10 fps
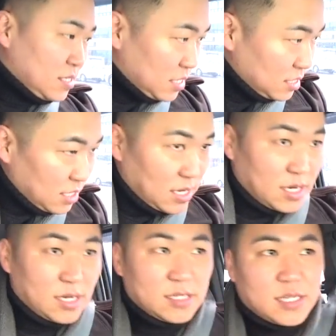
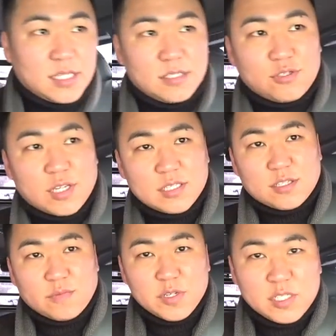옛날 차들 중에는
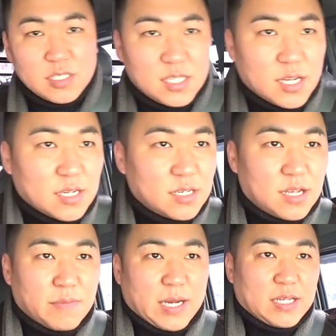넘어지는 차가
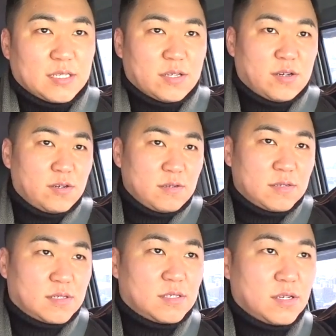그렇게
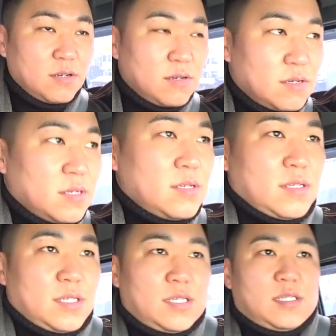많았어요. 그죠?
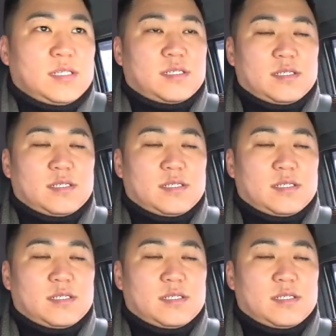이